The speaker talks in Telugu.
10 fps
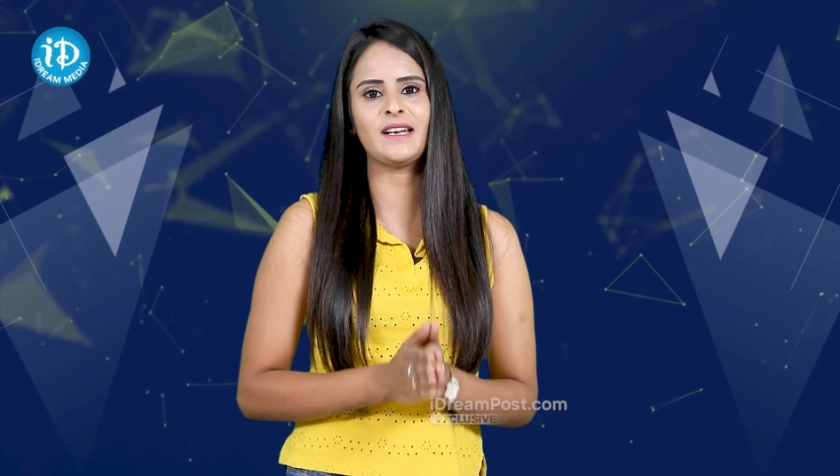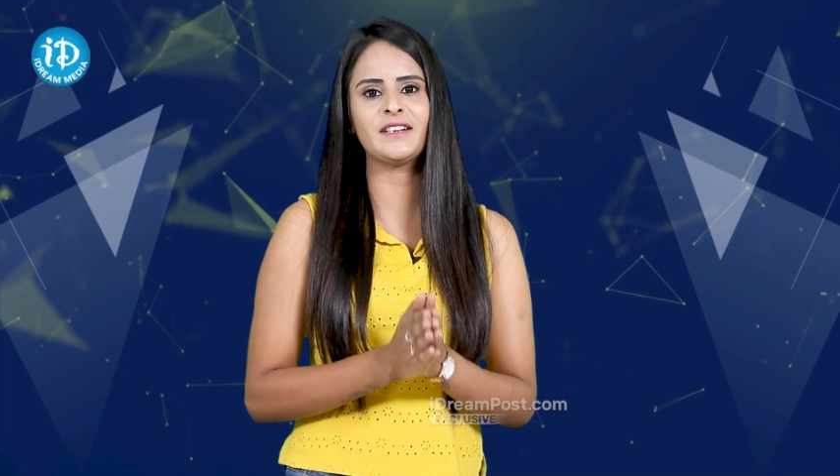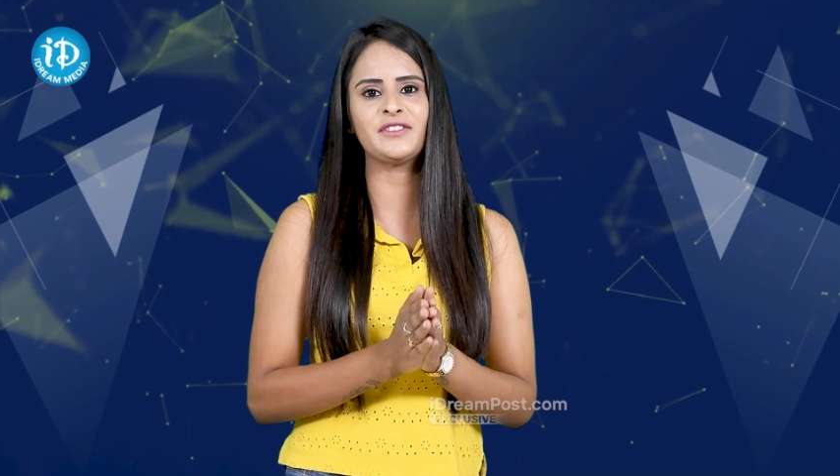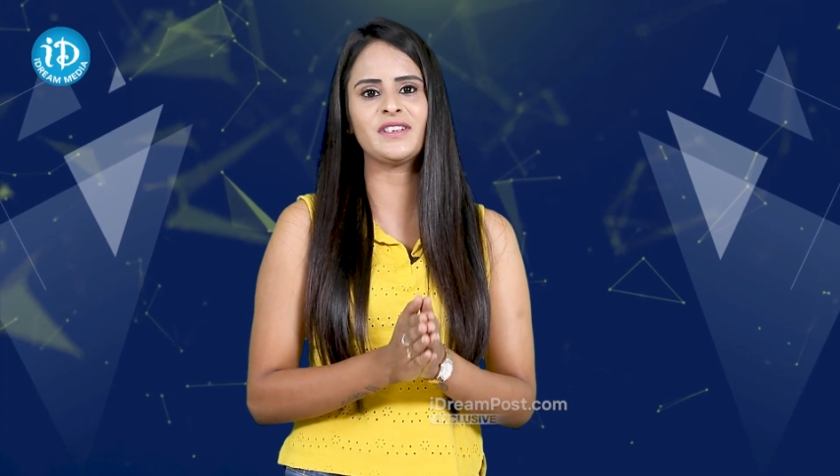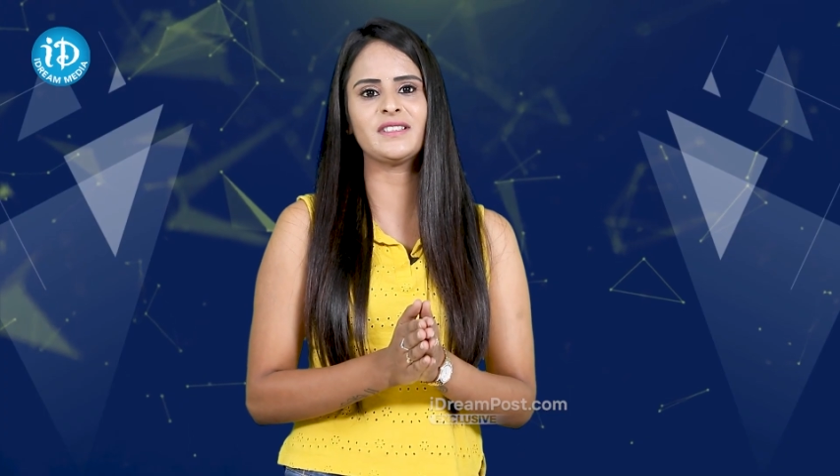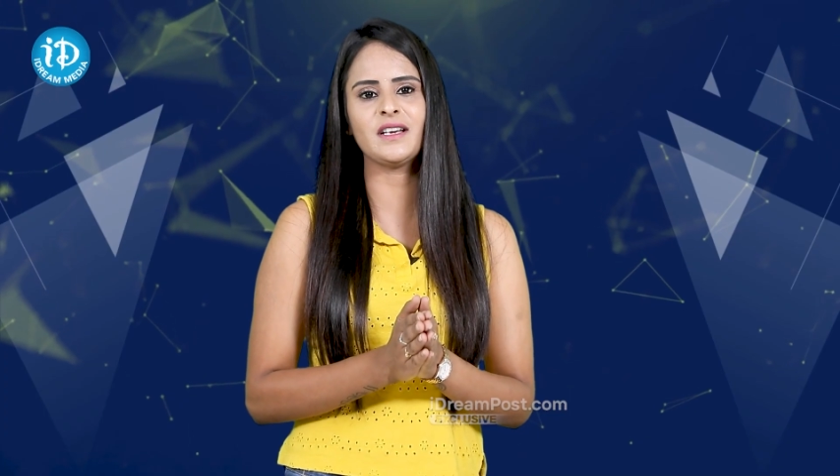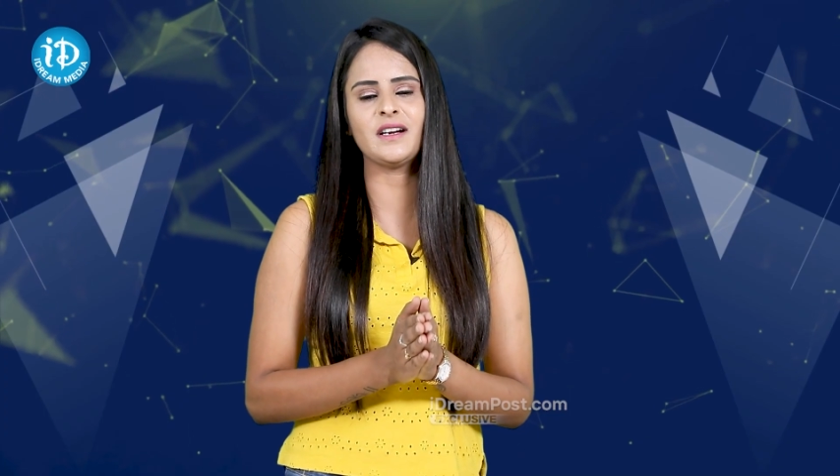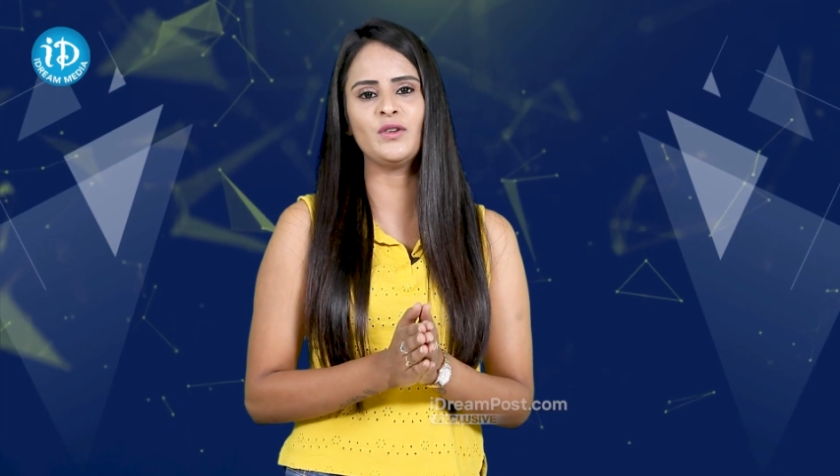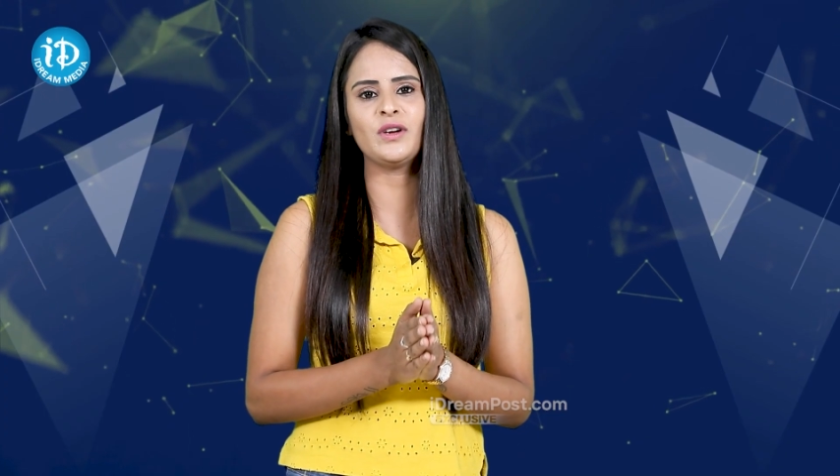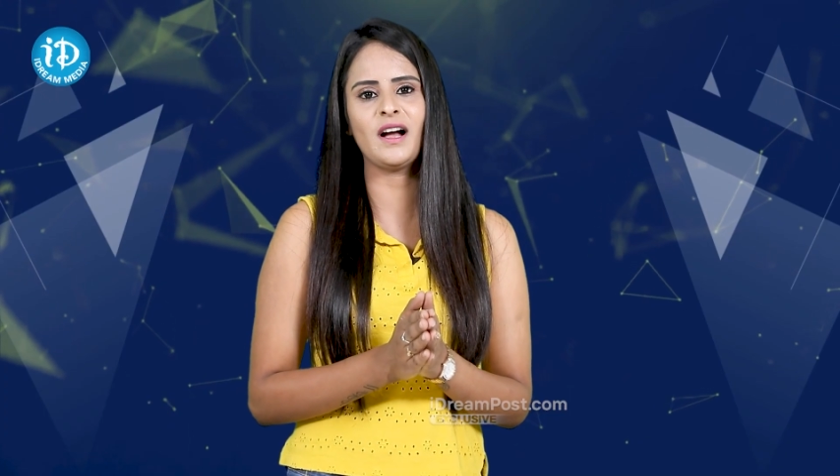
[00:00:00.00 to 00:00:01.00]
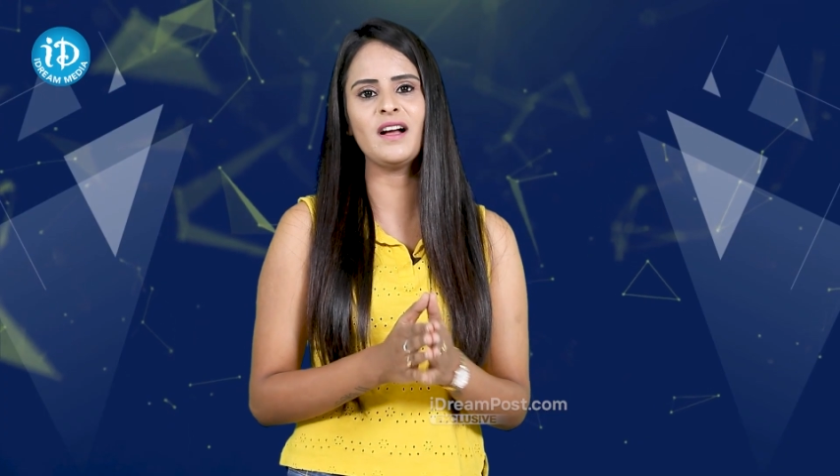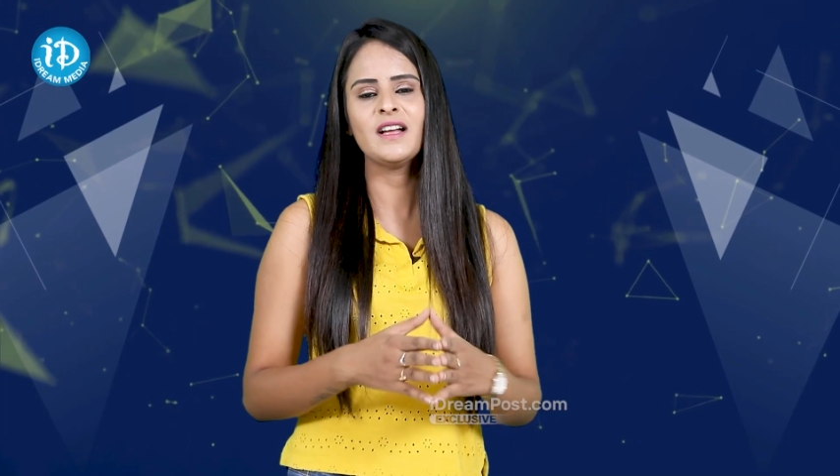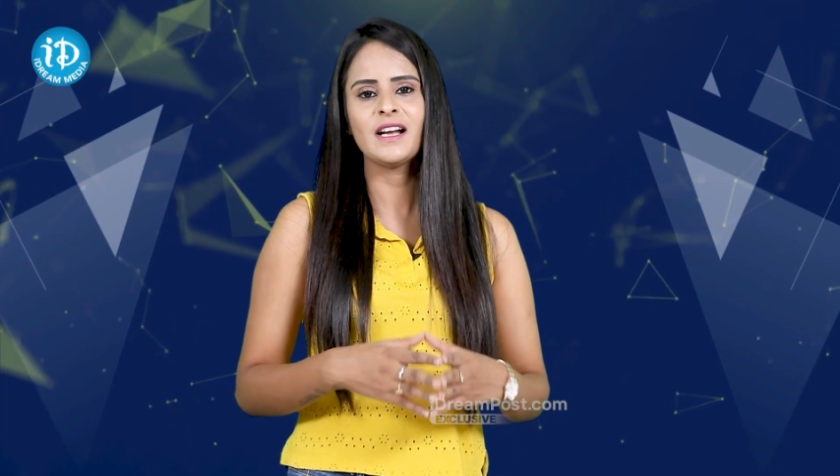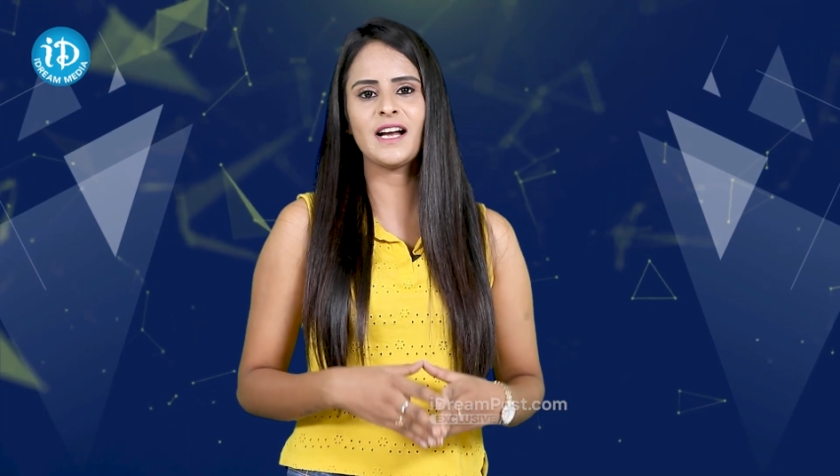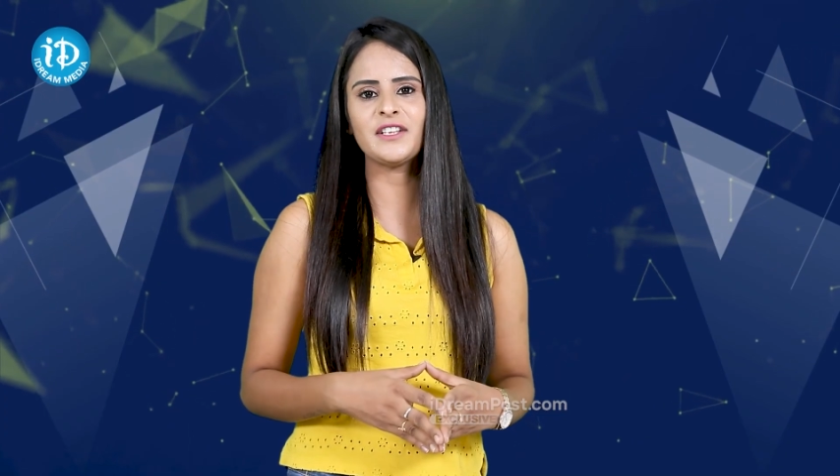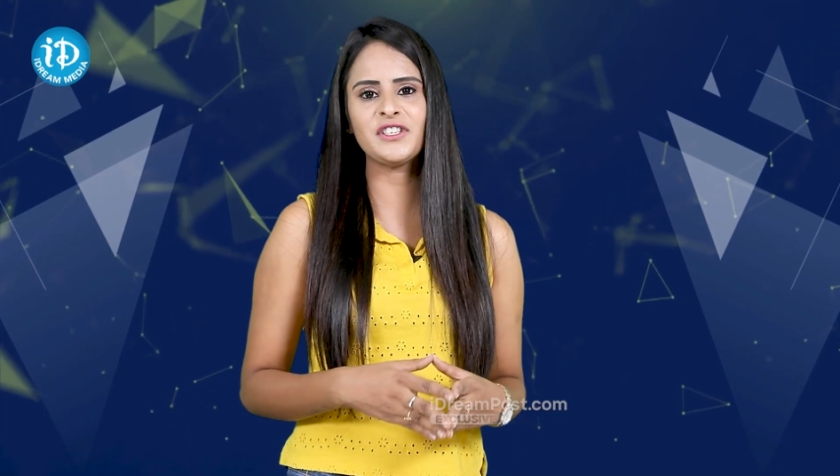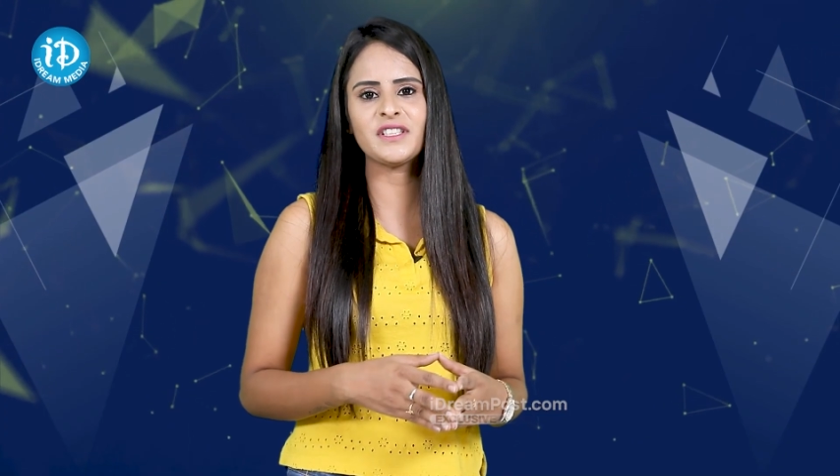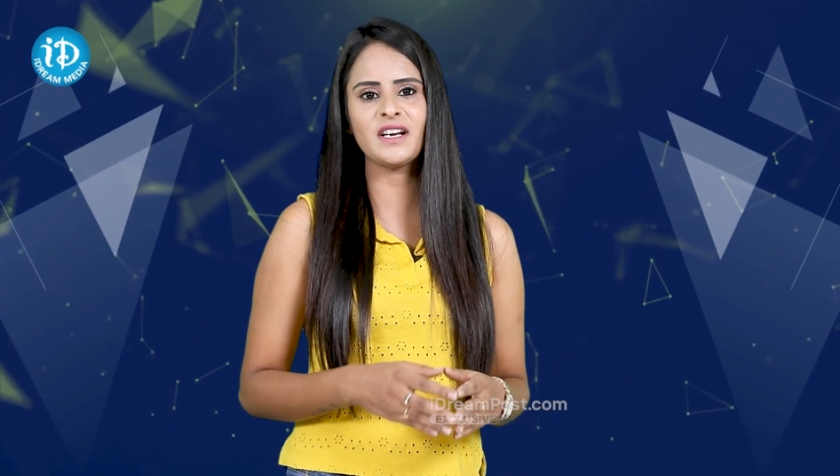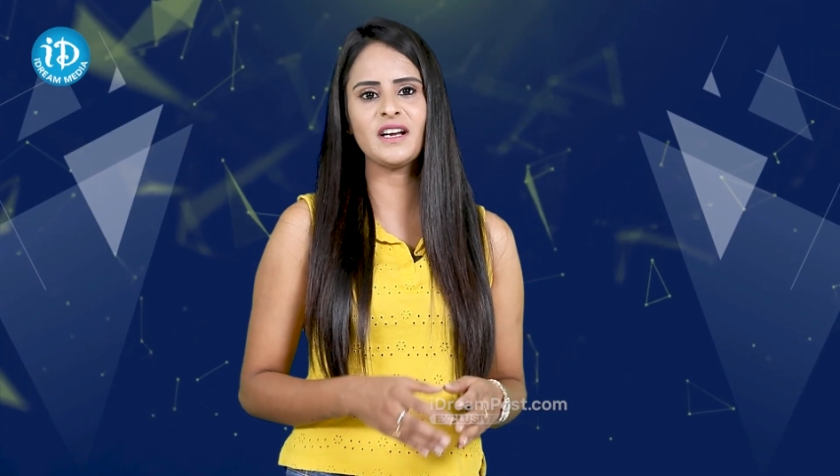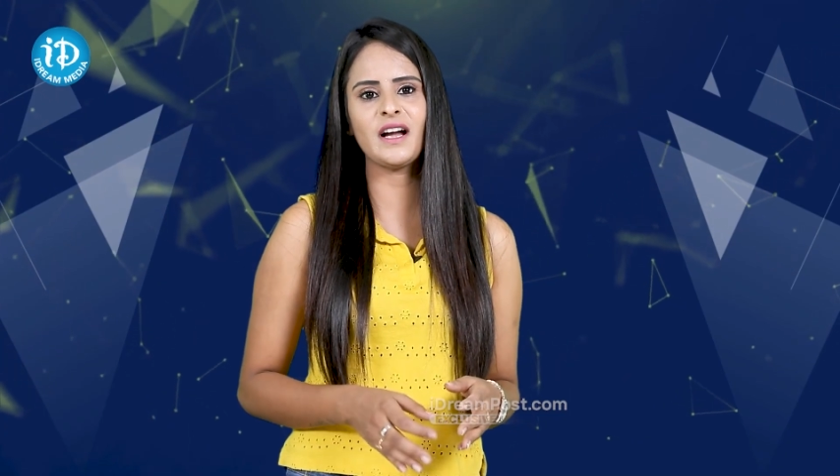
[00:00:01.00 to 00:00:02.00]
సెలెక్ట్ చేస్తే కనుక
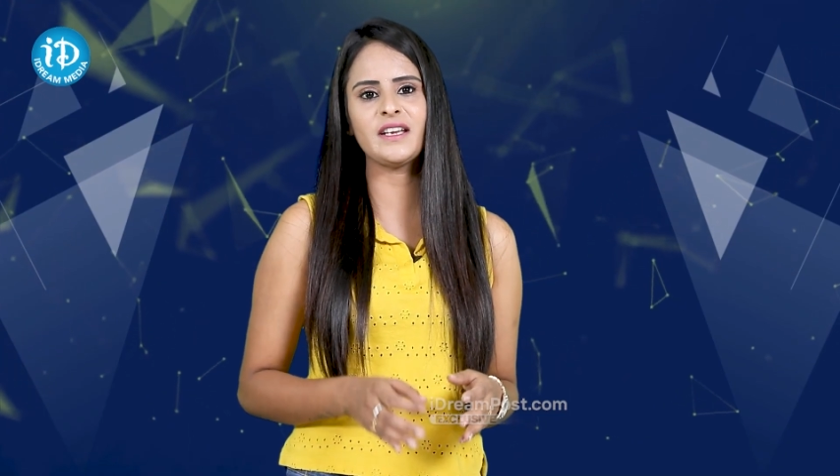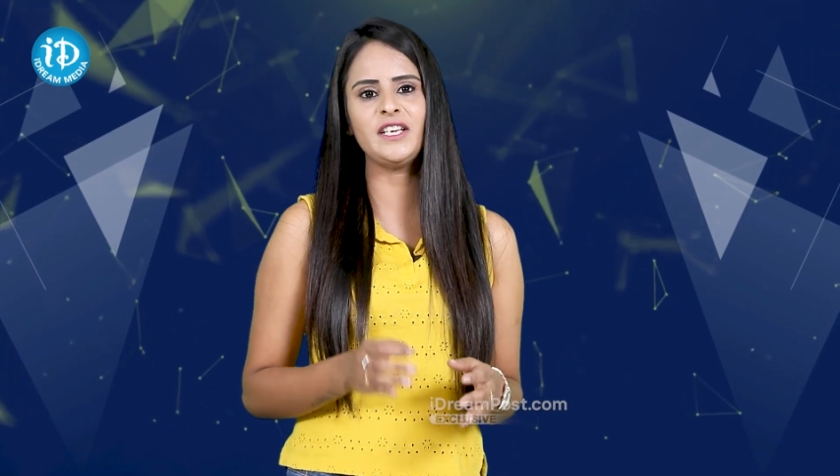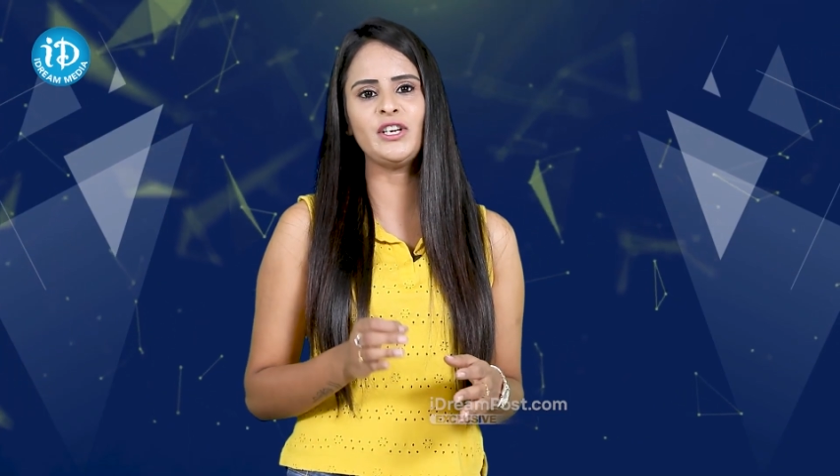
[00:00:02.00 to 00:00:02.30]
ఖచ్చితంగా